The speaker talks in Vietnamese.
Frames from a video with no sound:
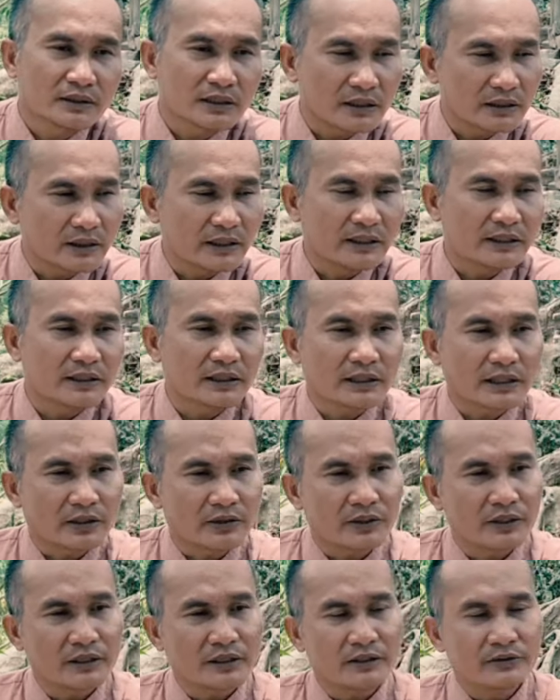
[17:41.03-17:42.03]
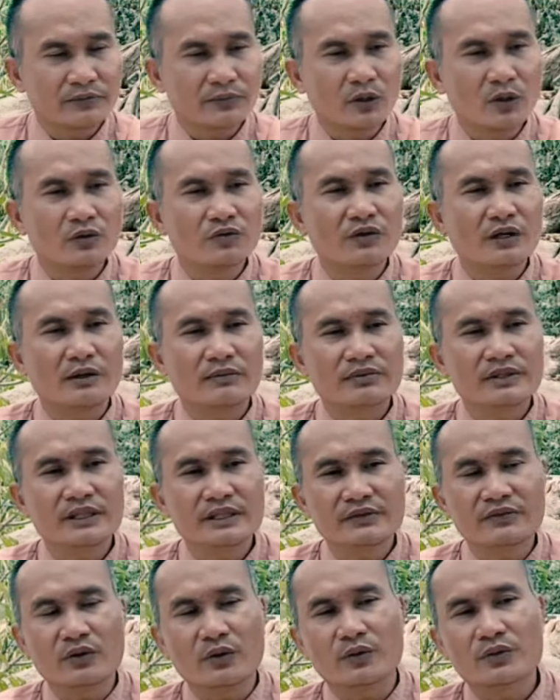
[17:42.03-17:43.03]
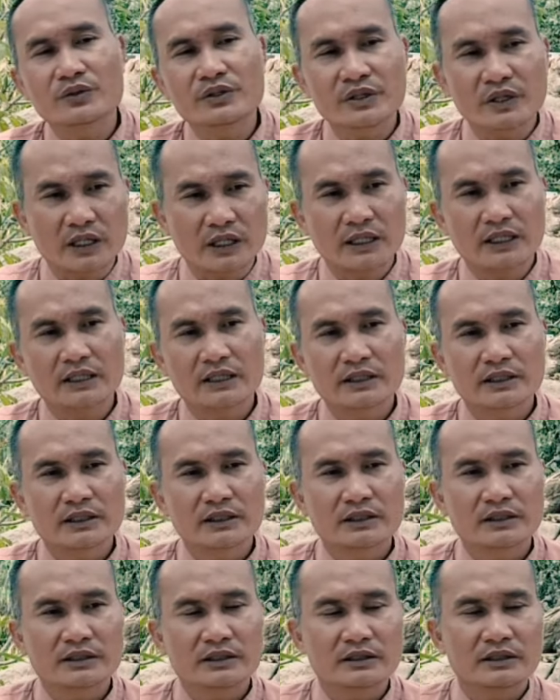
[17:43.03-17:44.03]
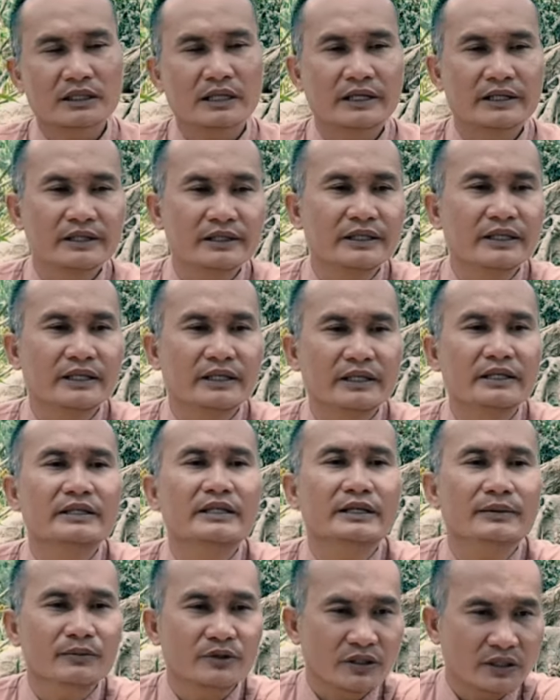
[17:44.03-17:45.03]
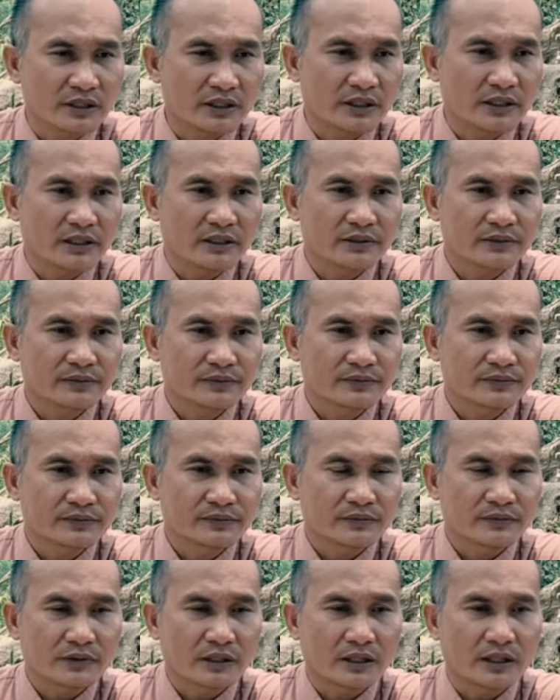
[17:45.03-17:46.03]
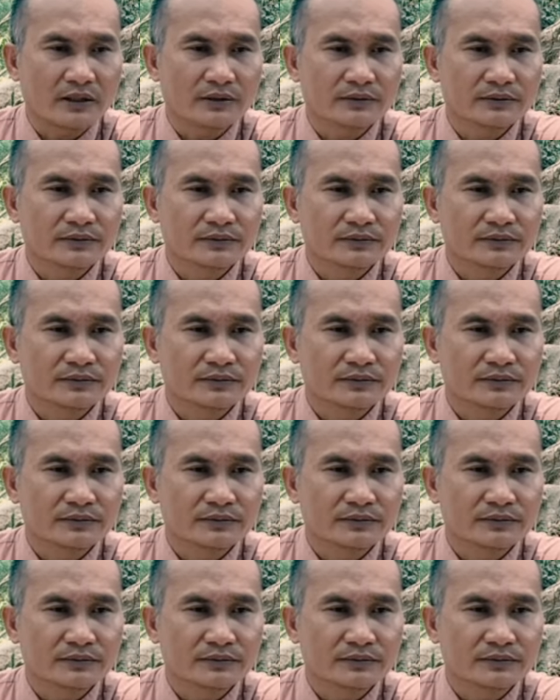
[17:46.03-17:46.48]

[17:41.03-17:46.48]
tôi chỉ nói mô phỏng ví dụ cho để như vậy để tìm cho nó dễ thấy không